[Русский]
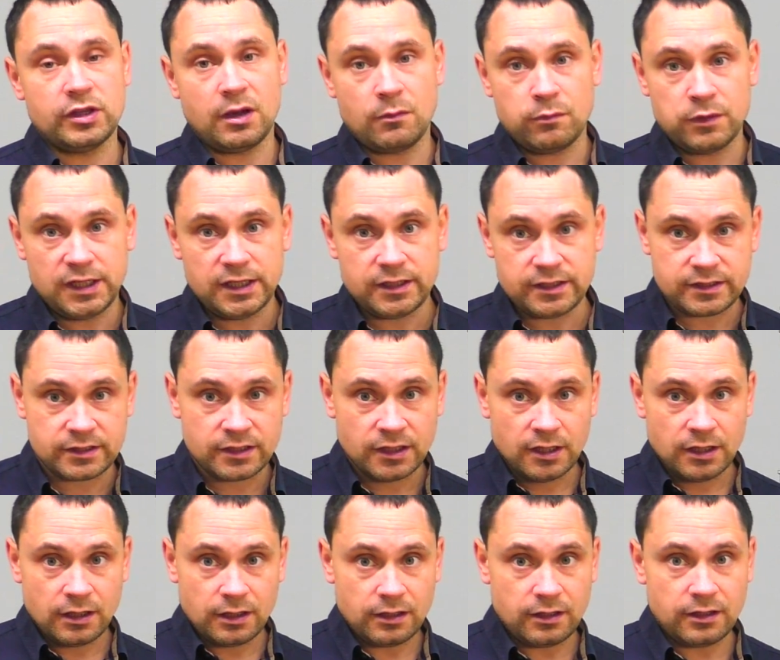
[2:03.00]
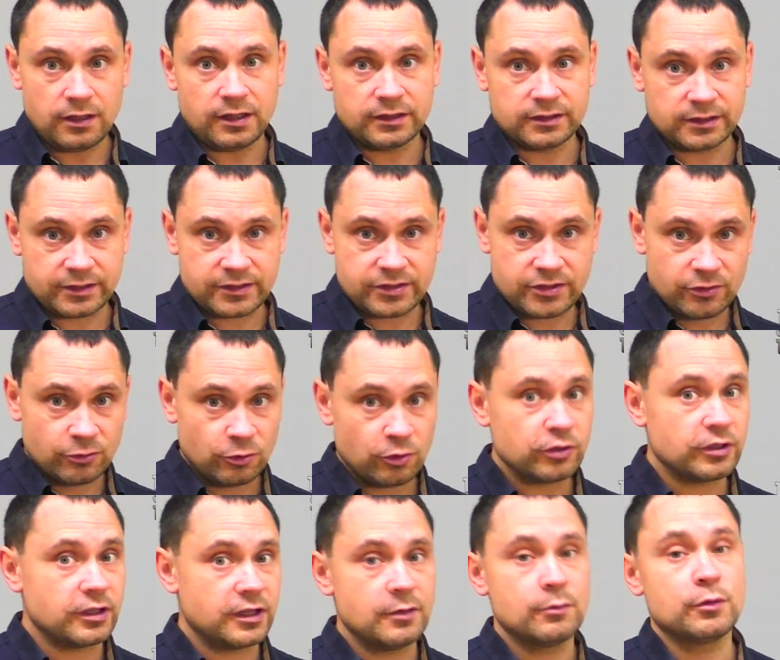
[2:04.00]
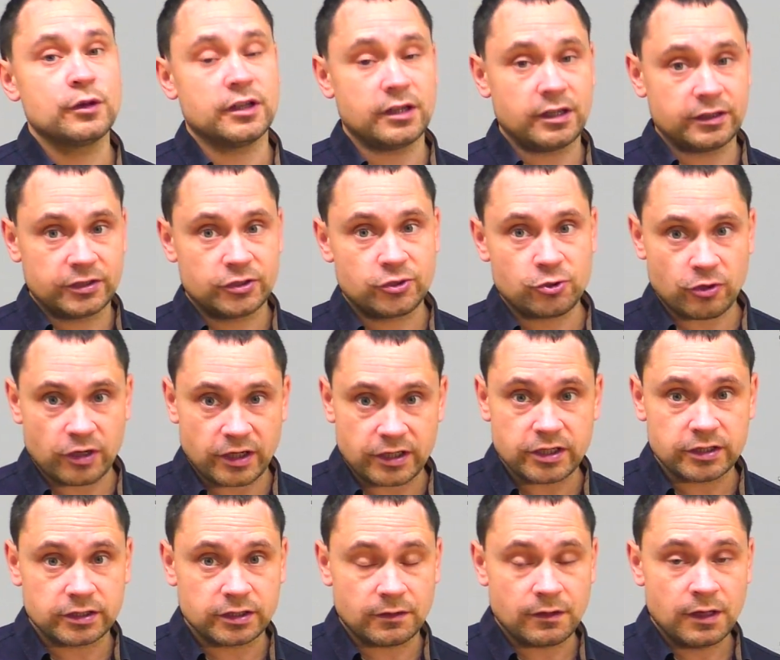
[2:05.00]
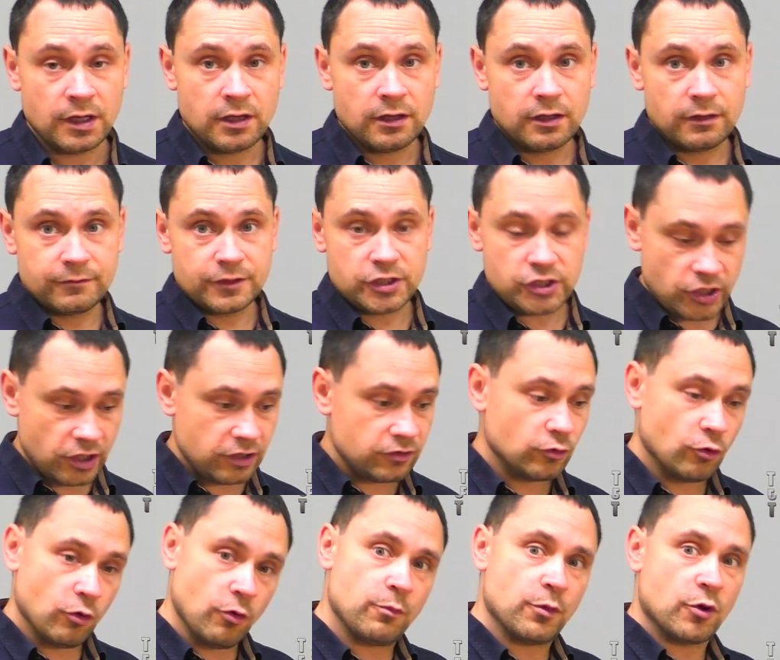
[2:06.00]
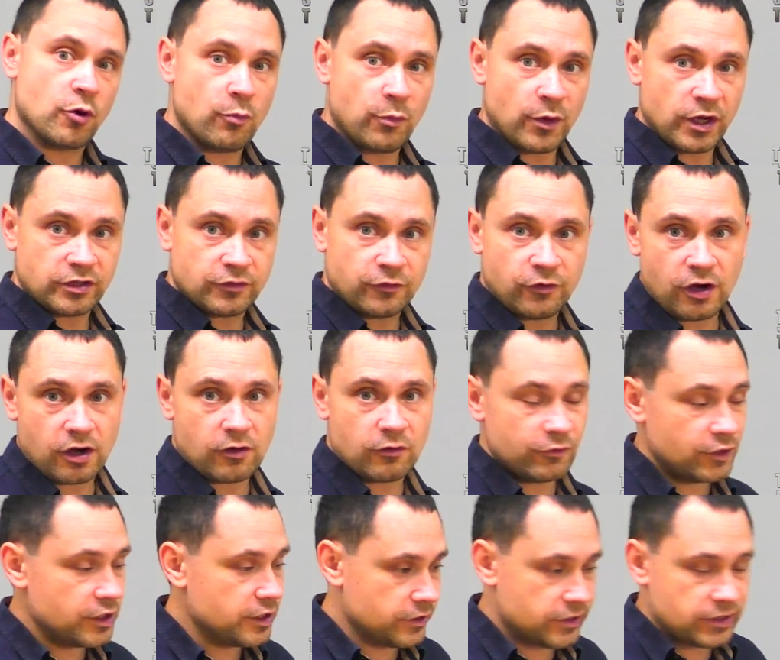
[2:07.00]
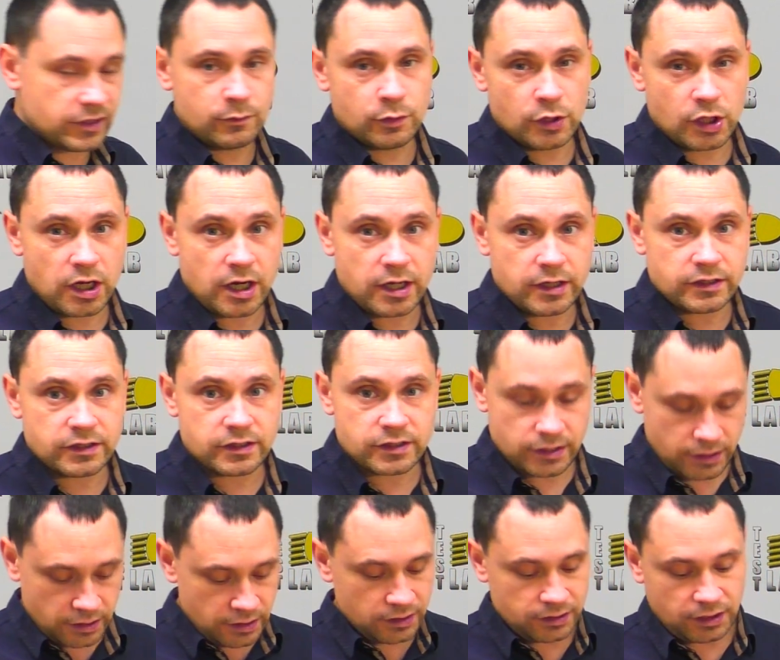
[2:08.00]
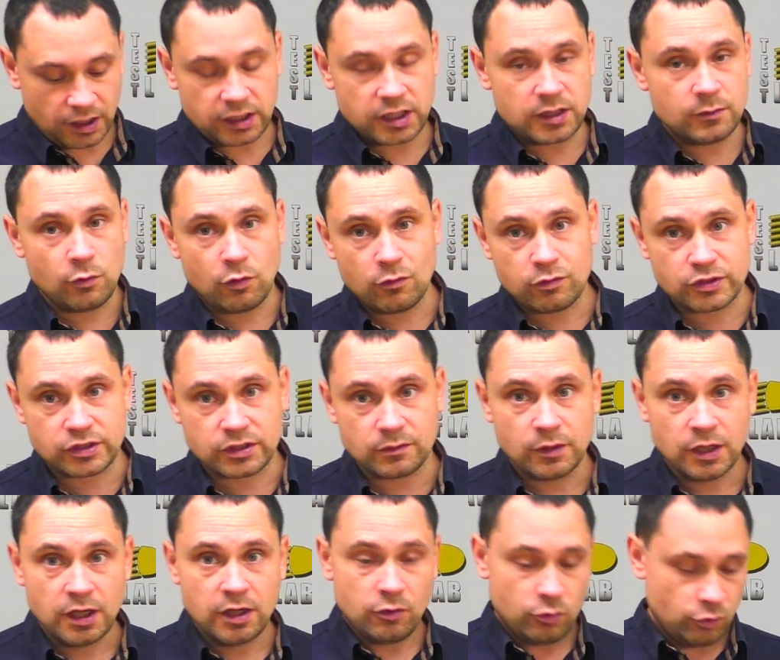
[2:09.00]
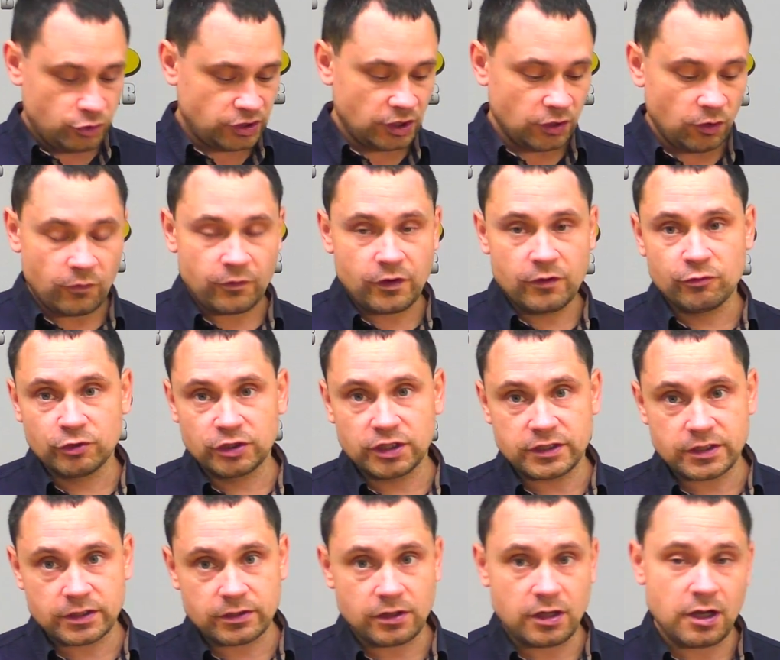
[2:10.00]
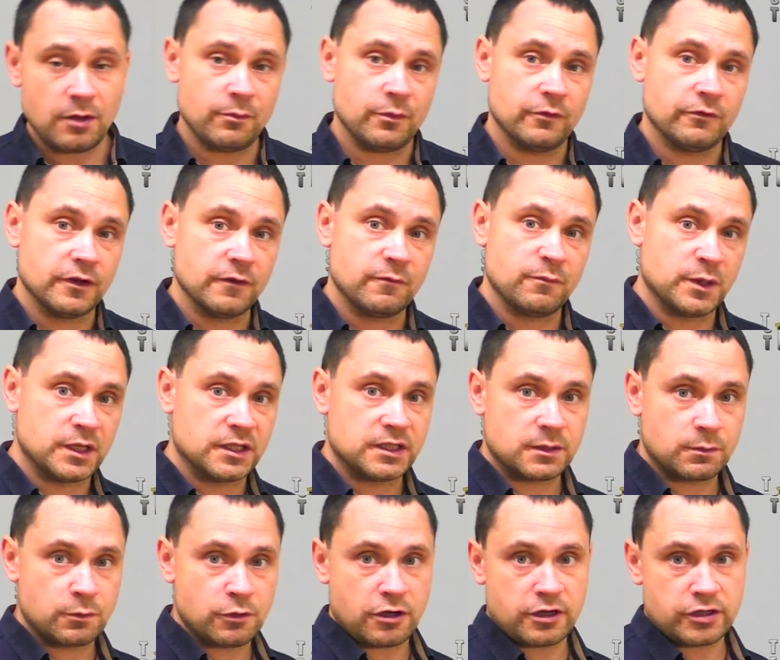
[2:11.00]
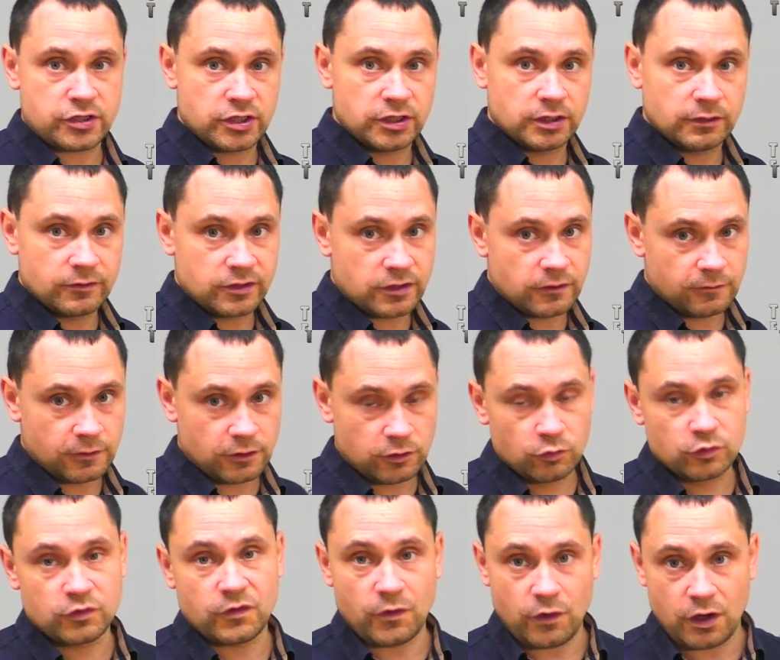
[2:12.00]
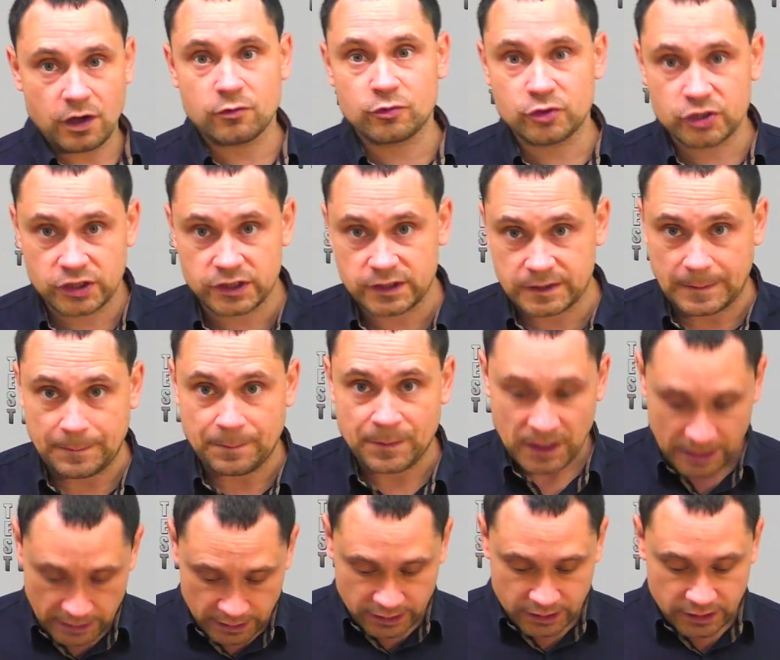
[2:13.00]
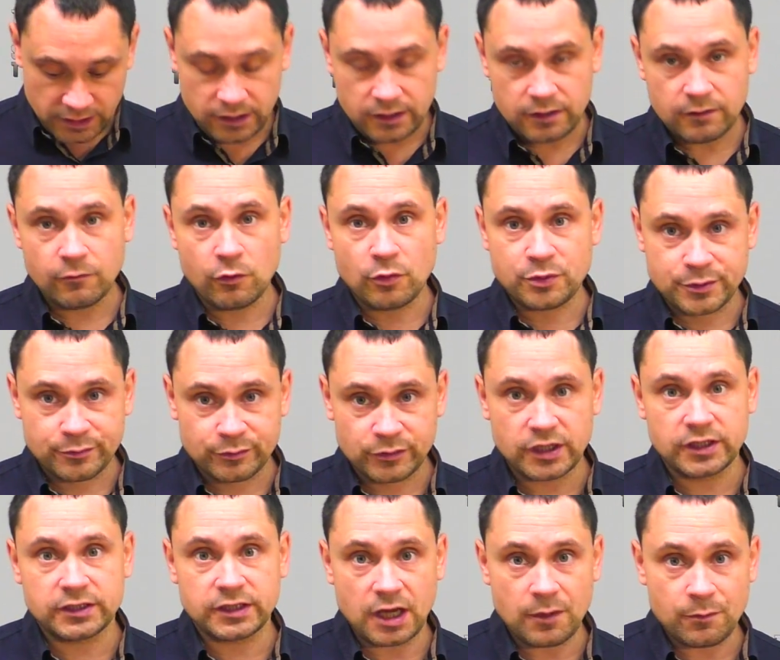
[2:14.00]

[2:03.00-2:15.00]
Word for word: облез от ксенона, либо от еще каких-то вещей, но покупать фару вы не собираетесь. И таким образом установкой вот этих ламп вы, в принципе, рассчитываете вернуть фару к жизни. И, в общем-то, это